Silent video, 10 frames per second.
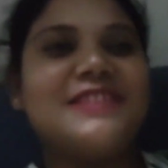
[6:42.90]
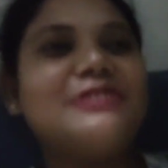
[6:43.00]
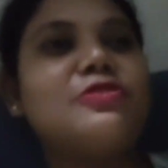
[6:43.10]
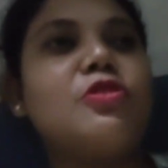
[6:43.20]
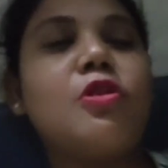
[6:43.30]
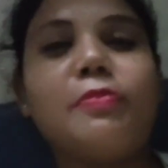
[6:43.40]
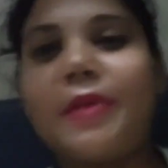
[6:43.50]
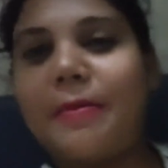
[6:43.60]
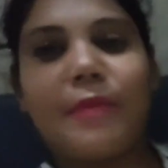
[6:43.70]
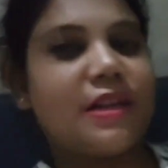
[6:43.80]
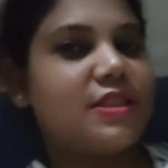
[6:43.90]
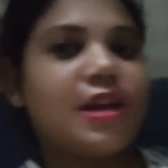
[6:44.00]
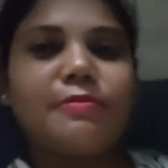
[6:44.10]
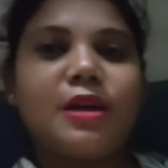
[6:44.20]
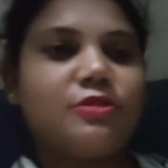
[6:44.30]
সিট তো মাসি
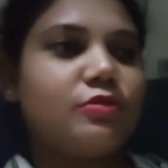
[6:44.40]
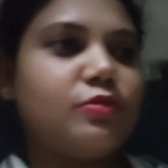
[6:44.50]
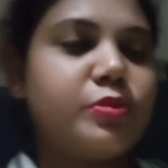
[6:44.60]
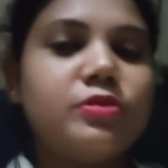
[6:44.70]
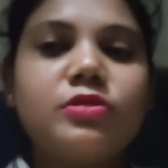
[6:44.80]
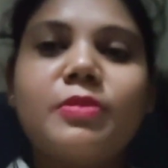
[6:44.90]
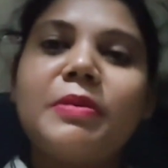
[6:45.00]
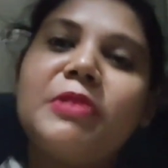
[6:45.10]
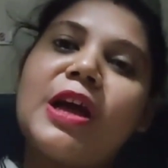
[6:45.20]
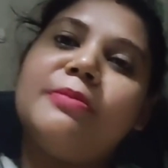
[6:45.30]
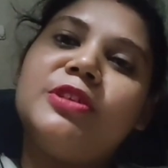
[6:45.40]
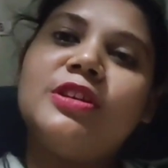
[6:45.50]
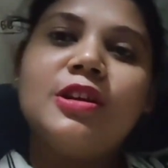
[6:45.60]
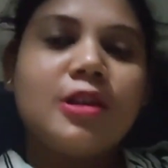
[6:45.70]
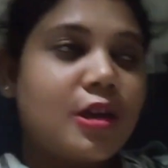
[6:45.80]
আর মা তো উপরে উঠতে পারবে না আমি
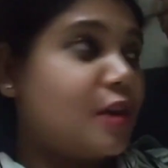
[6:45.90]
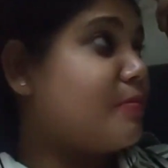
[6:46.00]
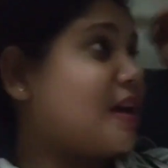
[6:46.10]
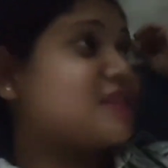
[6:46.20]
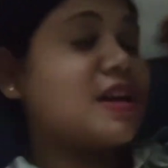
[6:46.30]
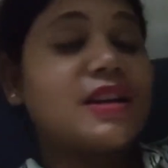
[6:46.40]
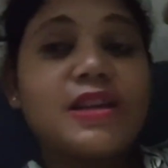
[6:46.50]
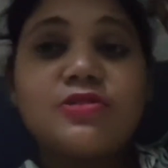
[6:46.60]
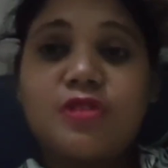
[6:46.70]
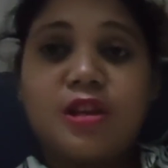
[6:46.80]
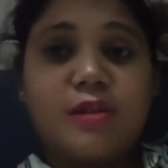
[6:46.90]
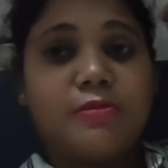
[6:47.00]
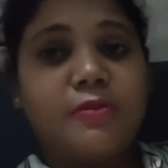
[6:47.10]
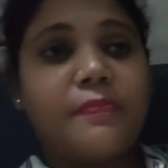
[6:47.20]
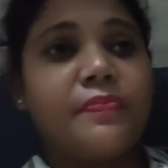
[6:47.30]
এই মাঝখানটায় চলে
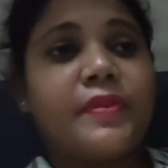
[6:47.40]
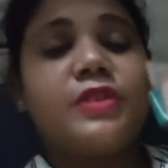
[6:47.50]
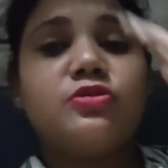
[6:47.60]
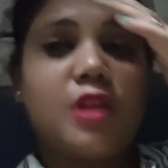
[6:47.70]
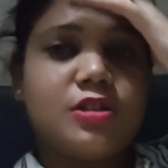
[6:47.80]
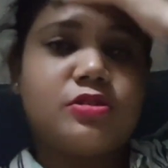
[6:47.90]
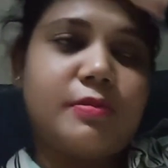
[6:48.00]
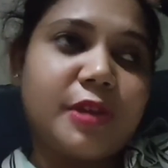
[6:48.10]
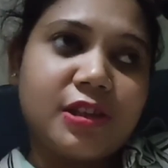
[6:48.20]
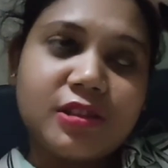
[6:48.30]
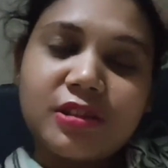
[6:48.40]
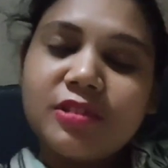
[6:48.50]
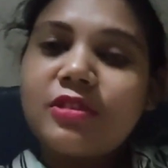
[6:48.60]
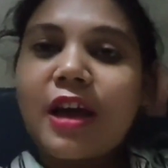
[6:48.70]
যাবো শোয়ার সময় তো